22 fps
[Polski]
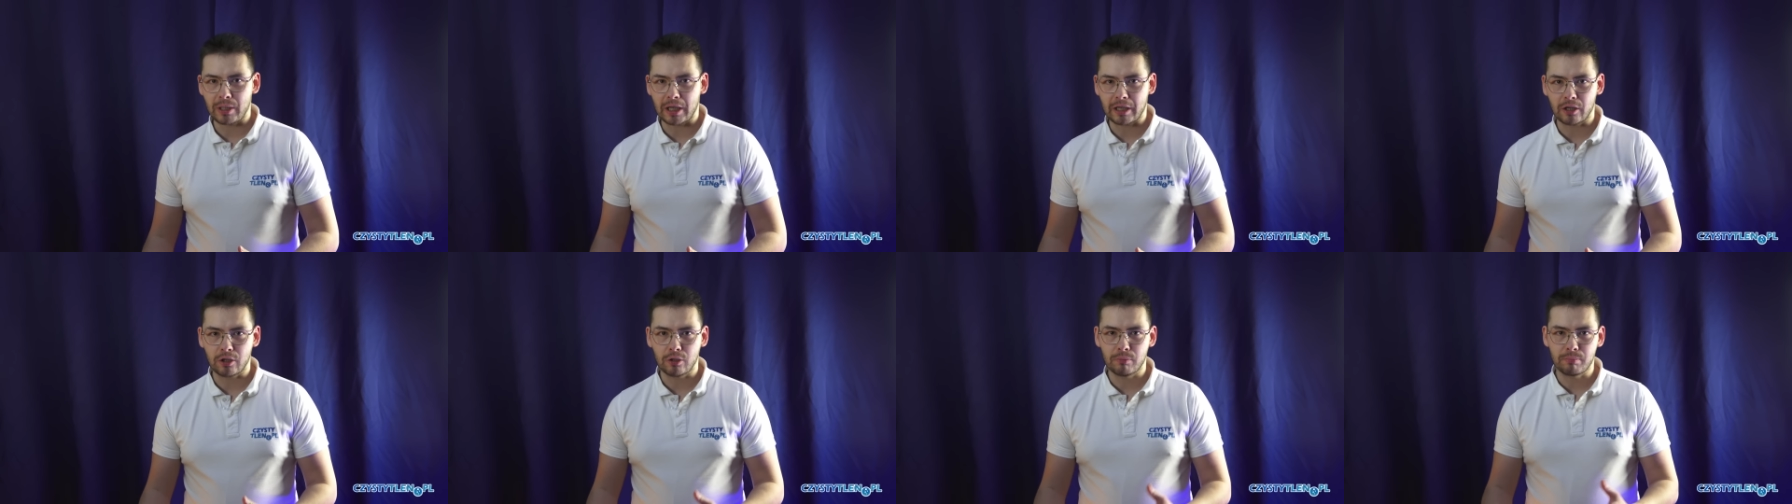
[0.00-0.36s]

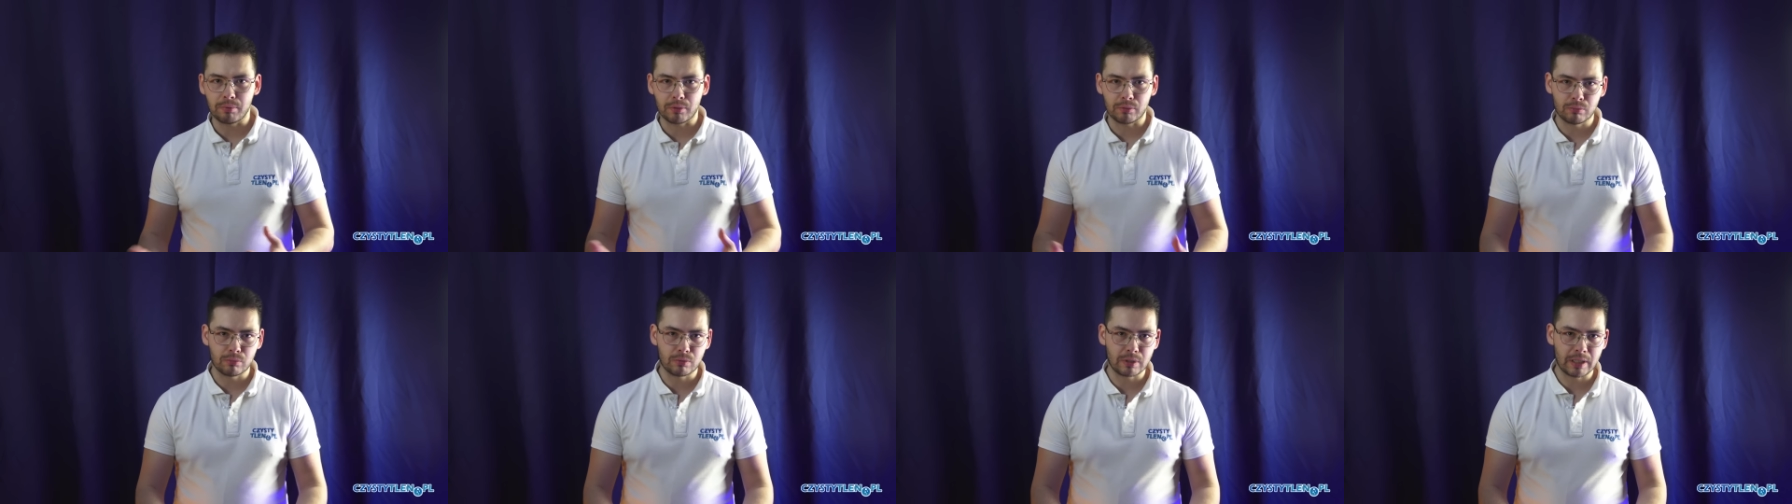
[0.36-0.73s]
jakiego
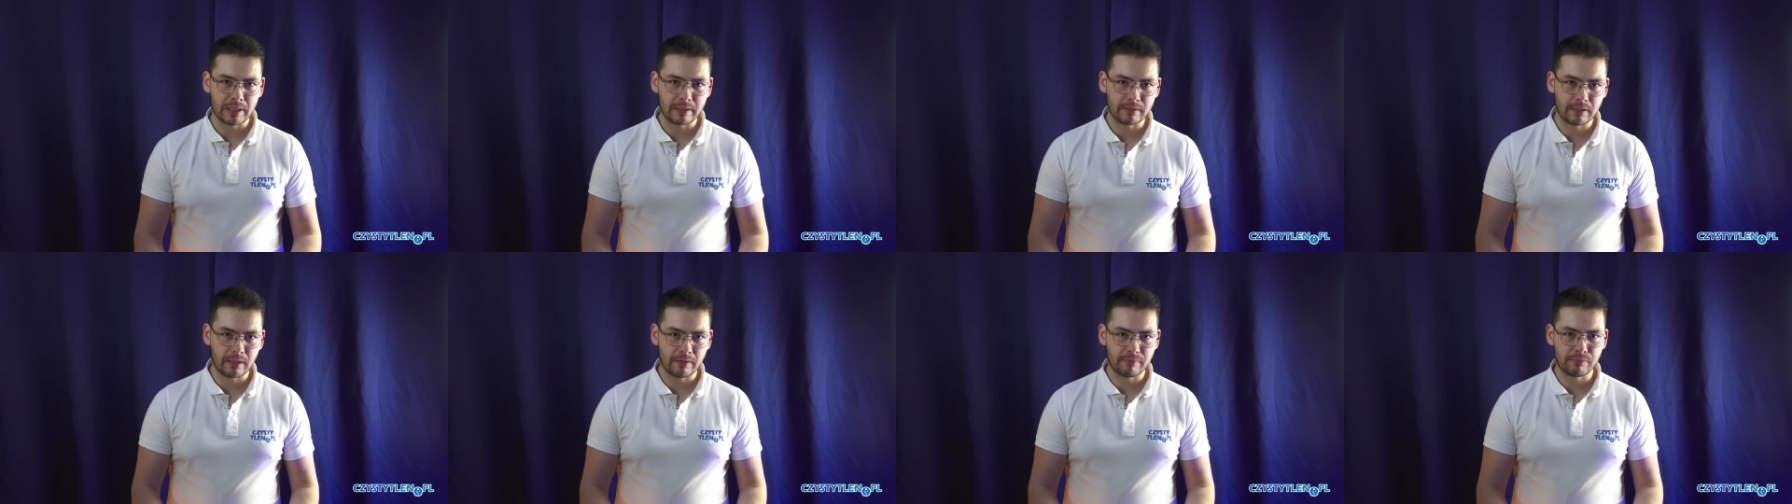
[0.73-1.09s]

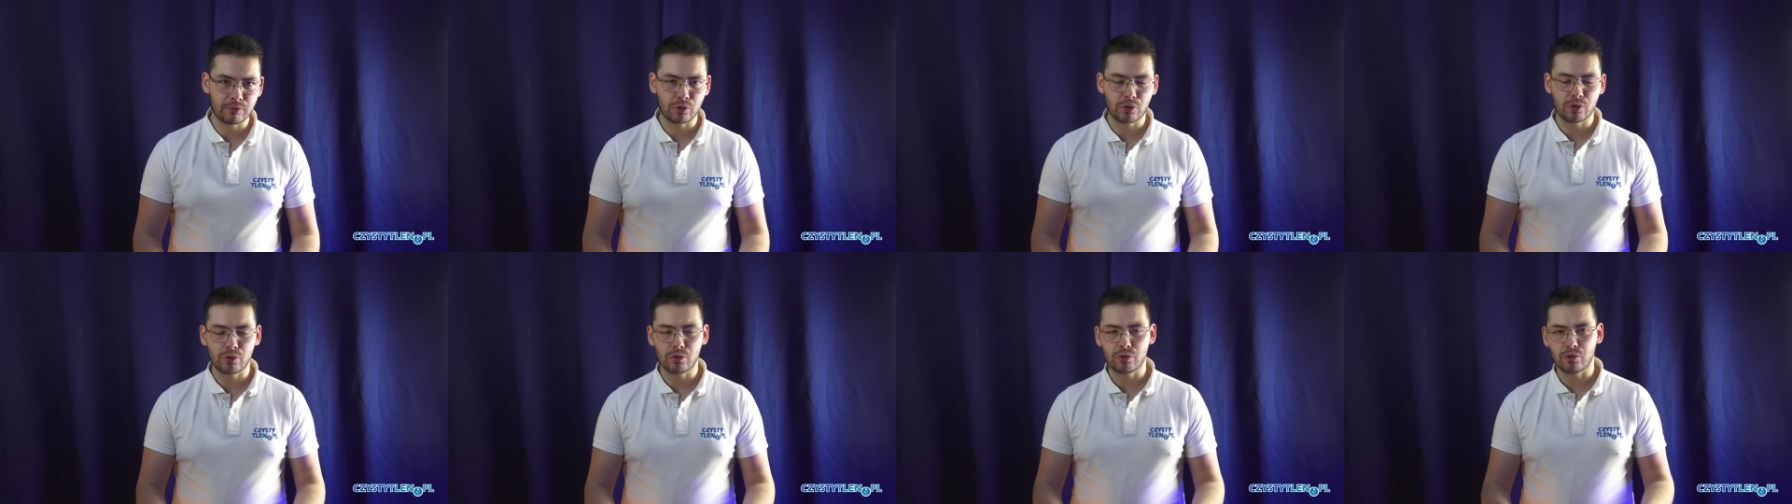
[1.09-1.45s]
producenta
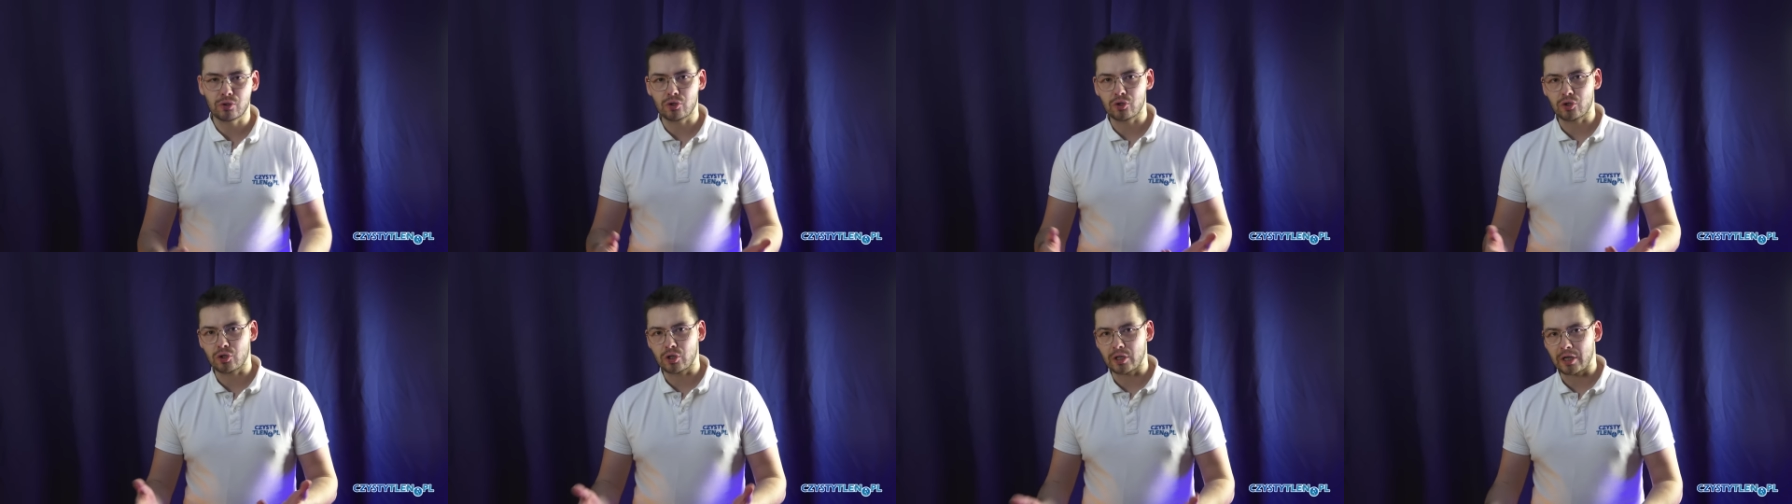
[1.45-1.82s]

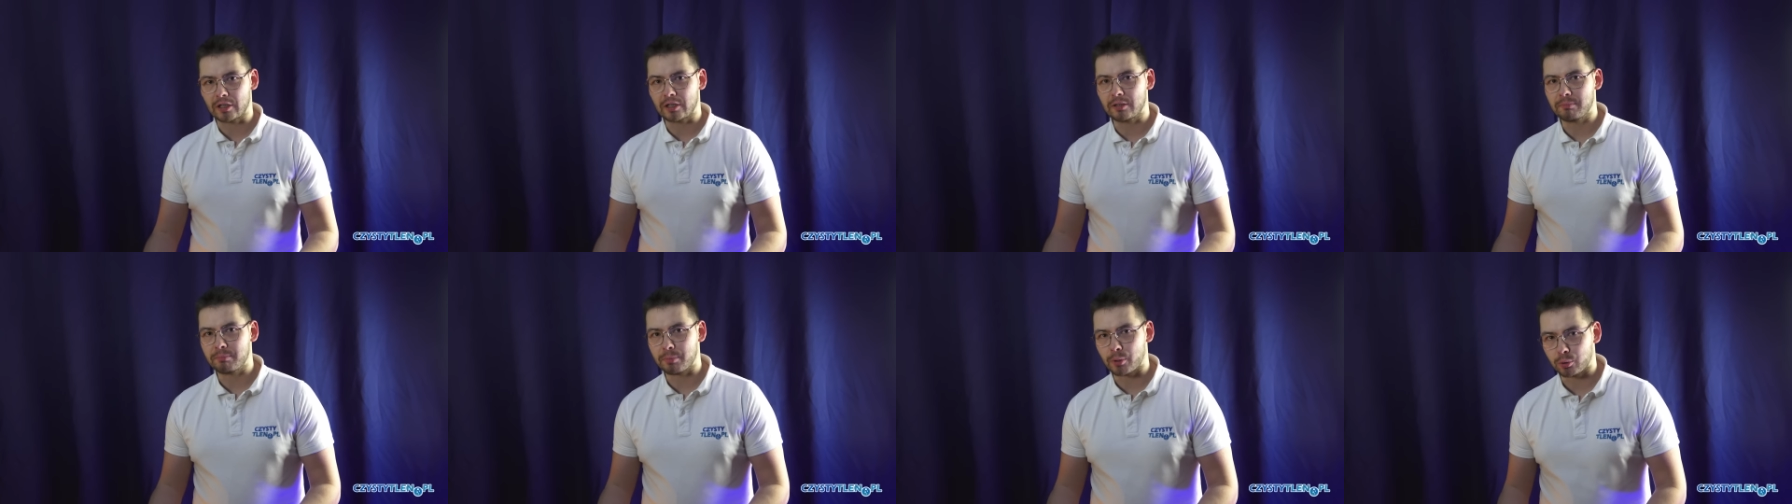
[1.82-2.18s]
wziąć, czy
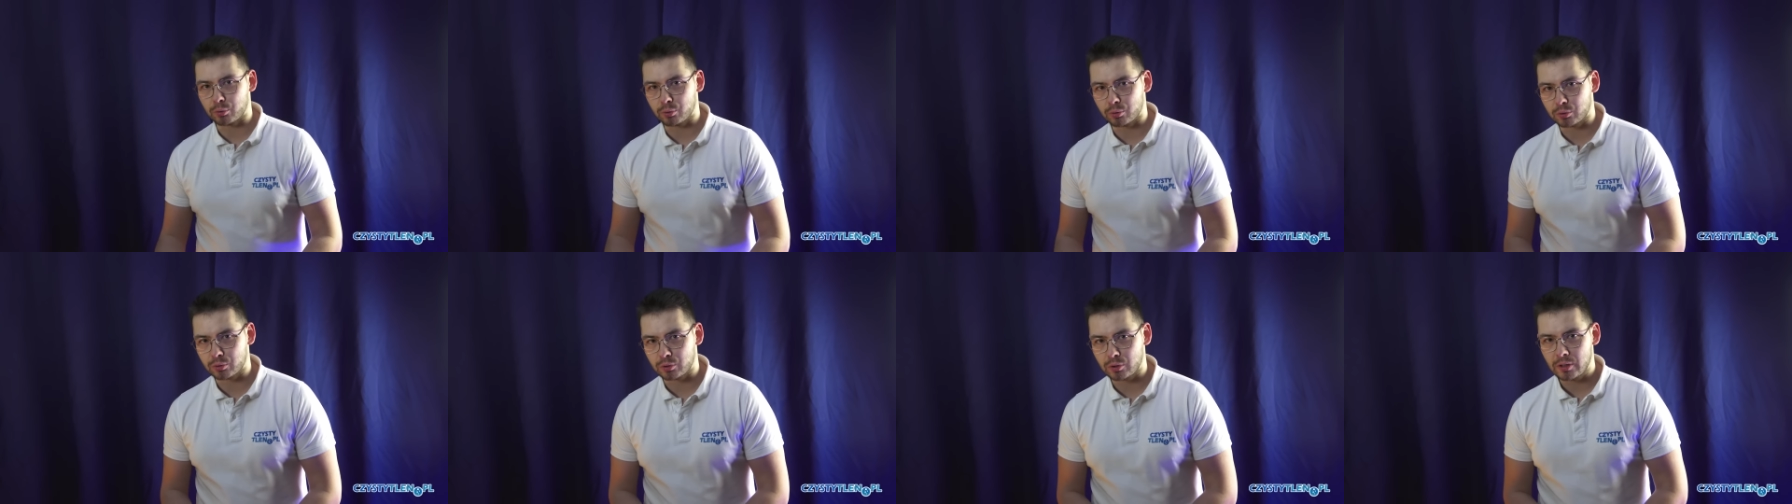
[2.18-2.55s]
jaki
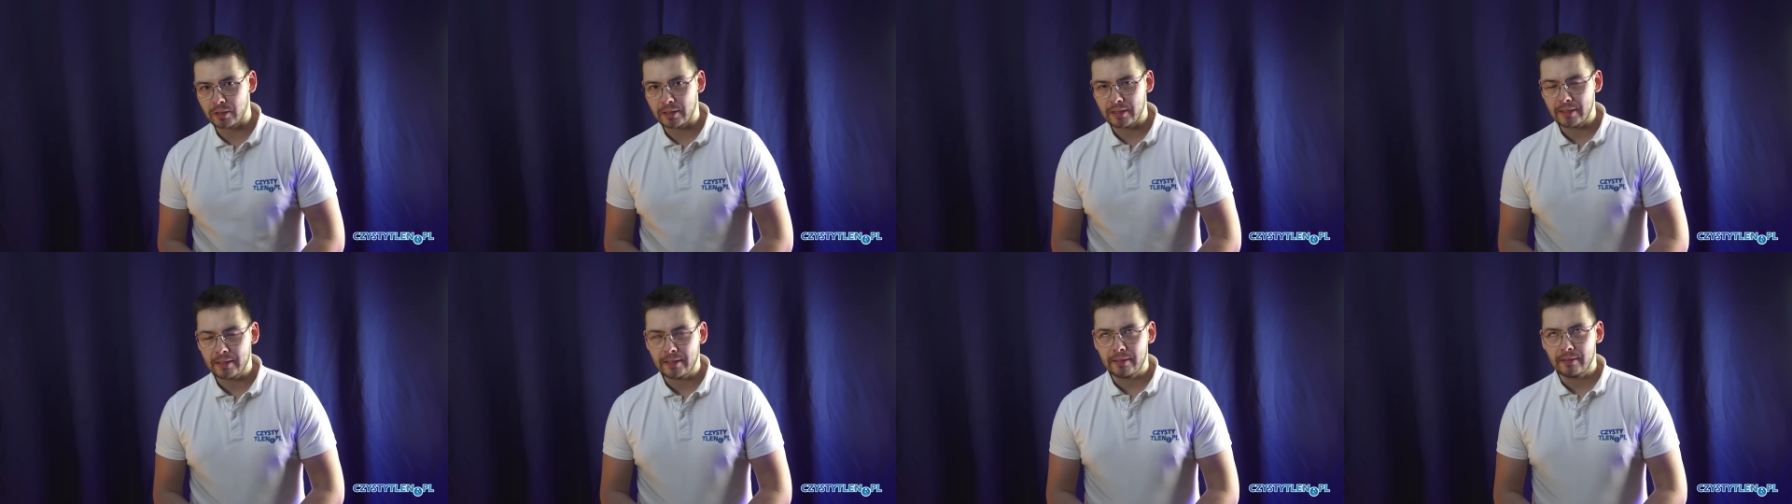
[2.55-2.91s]
produkt
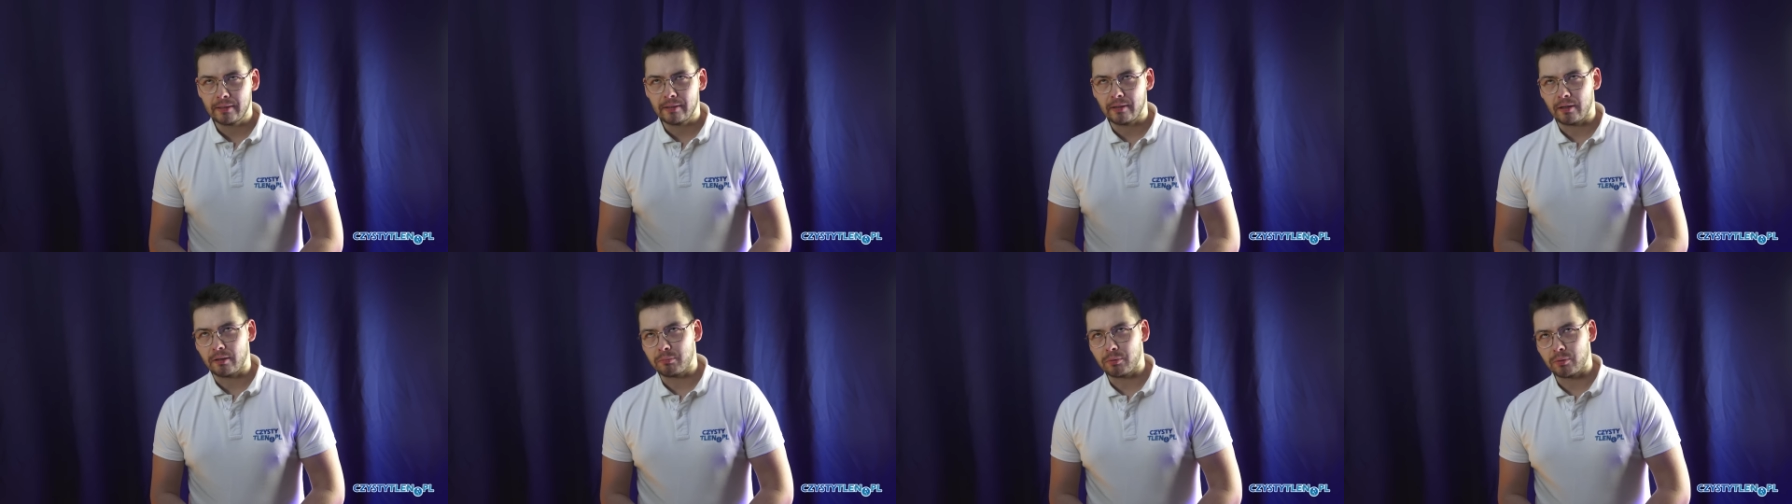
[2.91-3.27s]

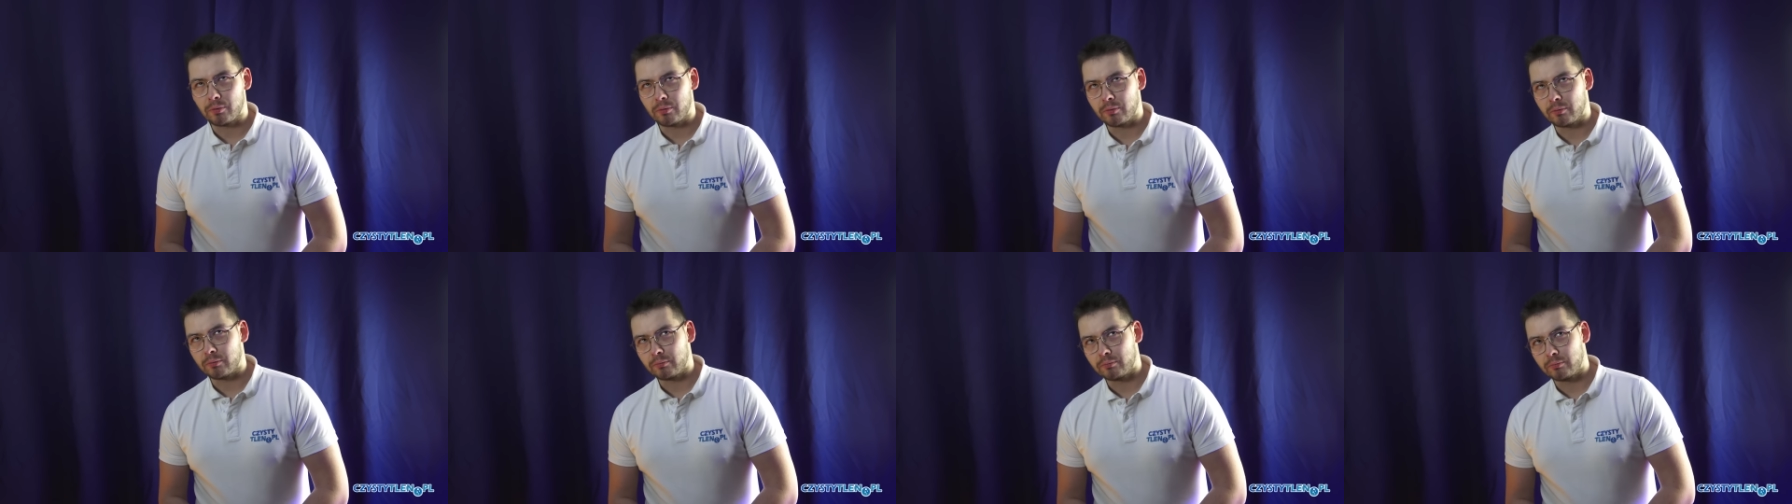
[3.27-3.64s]

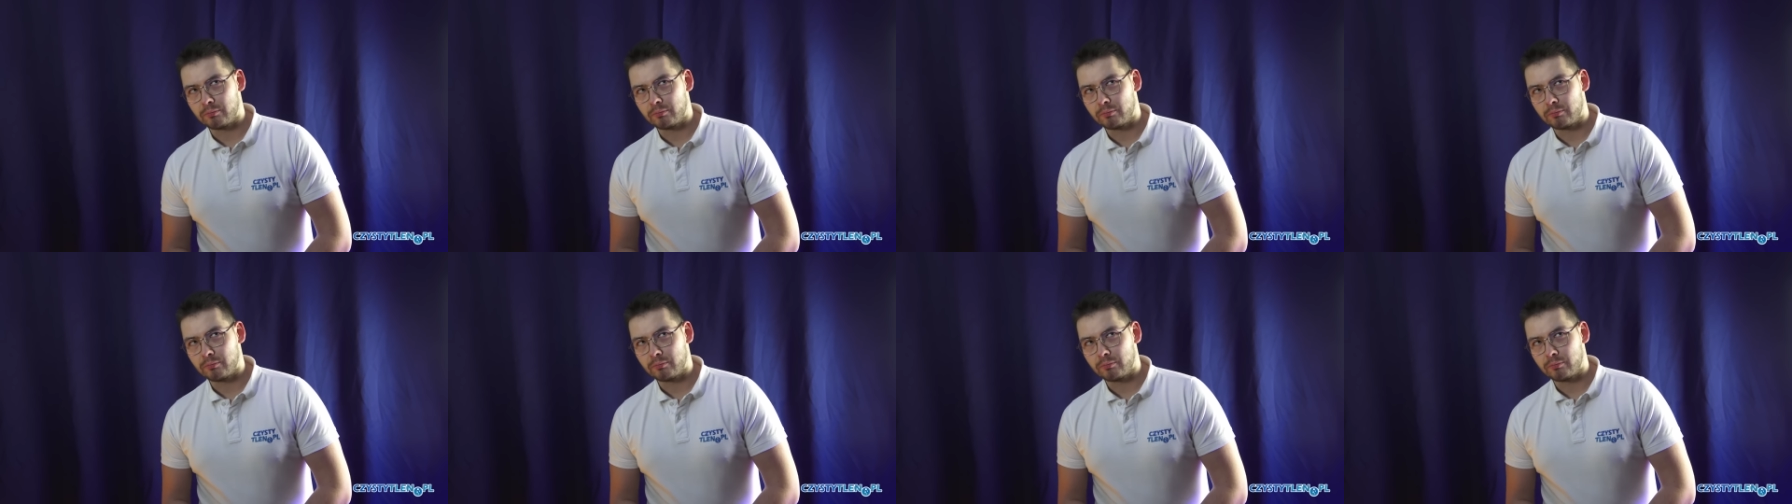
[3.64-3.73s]
albo...